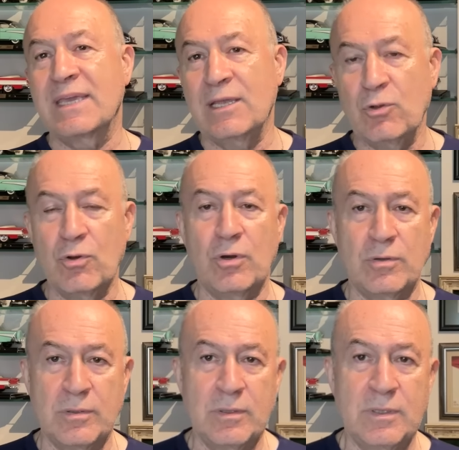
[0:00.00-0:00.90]
geliyor
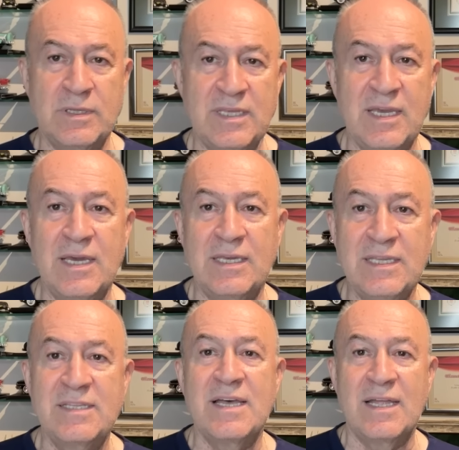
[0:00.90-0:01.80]
e, diye
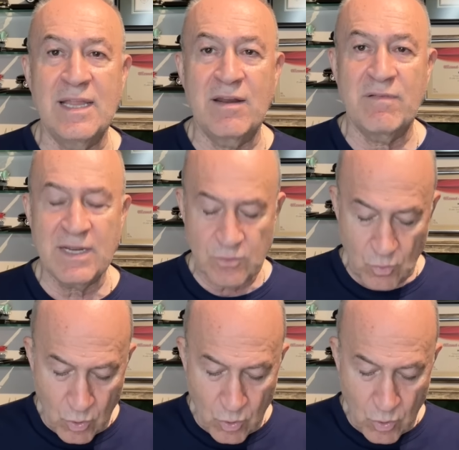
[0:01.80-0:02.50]
iddialar var.